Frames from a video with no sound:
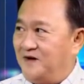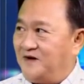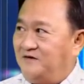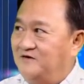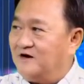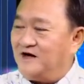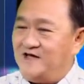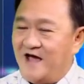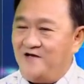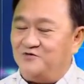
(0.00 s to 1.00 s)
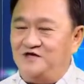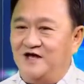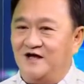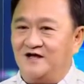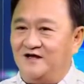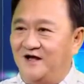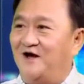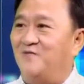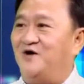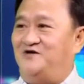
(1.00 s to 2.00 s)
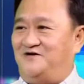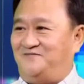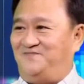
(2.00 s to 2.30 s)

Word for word: mà đưa căn nhà vô chia thì không có được